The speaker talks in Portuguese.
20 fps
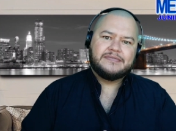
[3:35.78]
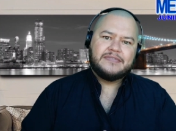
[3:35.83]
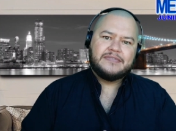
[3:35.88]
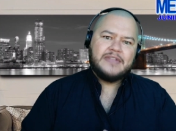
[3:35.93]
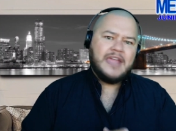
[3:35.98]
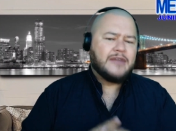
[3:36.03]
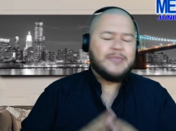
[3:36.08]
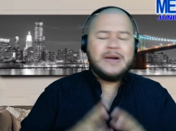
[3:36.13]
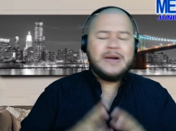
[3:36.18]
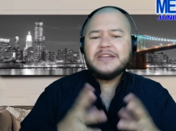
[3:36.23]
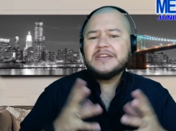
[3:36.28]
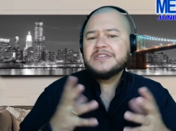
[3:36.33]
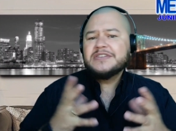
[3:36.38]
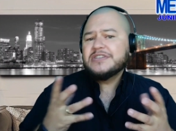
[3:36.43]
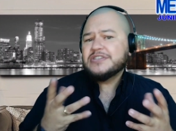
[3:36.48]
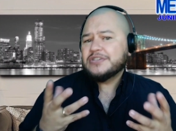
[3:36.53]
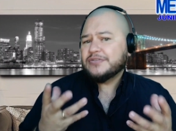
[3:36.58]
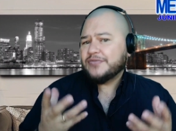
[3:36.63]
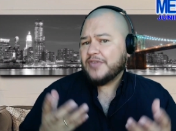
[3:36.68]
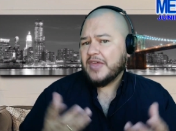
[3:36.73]
É uma grande
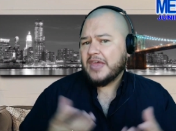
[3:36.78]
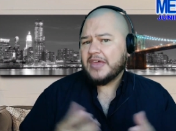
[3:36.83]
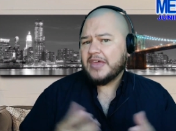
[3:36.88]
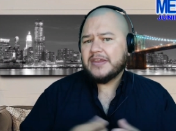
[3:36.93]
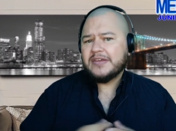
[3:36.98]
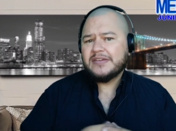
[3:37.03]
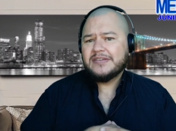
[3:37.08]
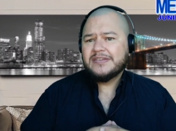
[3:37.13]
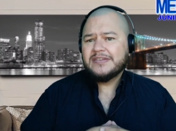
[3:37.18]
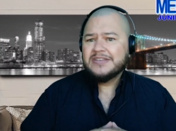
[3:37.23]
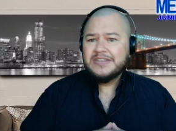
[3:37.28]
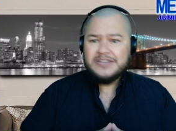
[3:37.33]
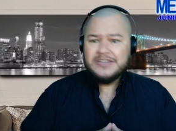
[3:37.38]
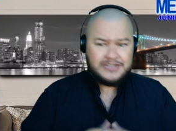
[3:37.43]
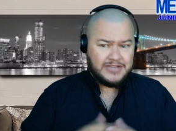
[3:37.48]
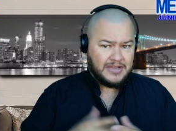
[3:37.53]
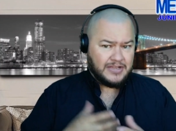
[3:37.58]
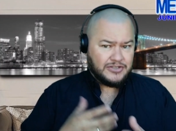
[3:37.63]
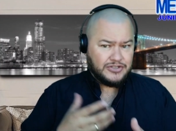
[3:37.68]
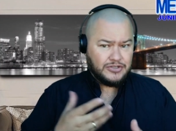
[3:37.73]
esfera
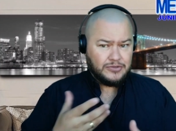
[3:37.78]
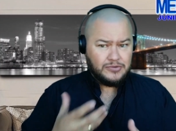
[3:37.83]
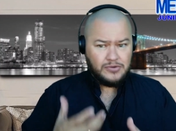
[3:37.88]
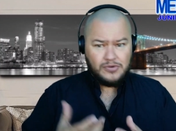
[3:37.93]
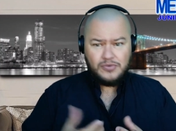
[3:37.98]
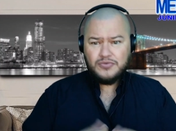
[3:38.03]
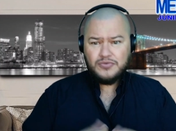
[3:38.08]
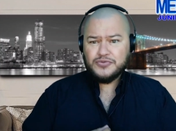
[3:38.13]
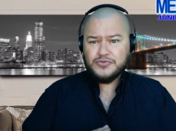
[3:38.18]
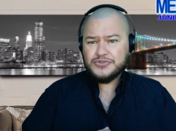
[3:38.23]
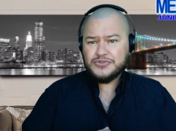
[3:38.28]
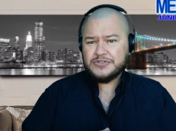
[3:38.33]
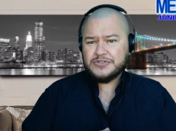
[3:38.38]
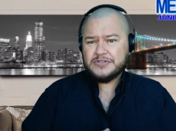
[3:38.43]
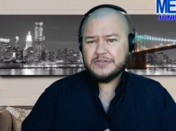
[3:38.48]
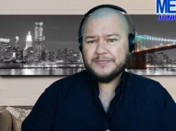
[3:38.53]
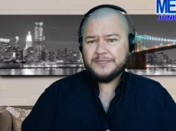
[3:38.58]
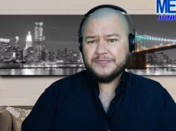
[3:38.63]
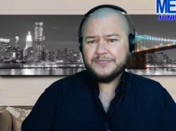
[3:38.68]
cheia de loucos.